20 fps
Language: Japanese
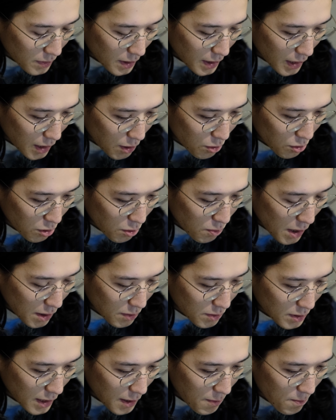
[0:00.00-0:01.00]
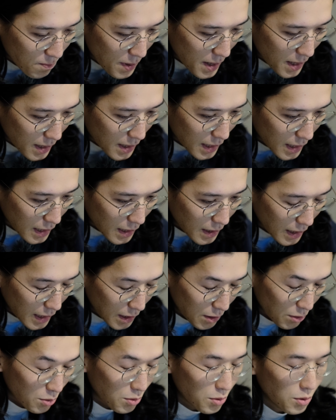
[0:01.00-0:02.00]
で、この
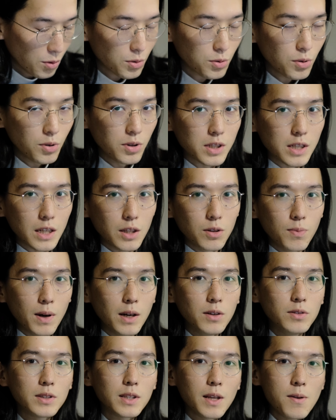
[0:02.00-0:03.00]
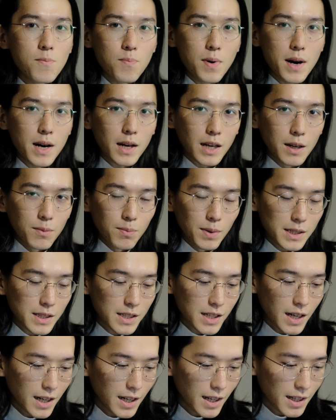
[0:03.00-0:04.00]
マウンテンパーカー、この当時マウンテンパーカーめっ
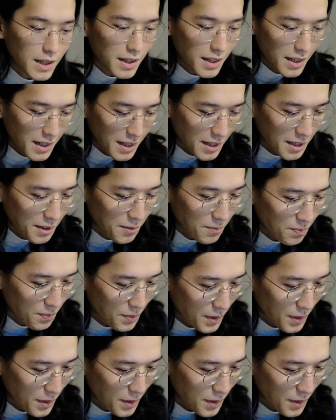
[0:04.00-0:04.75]
ちゃ流行って、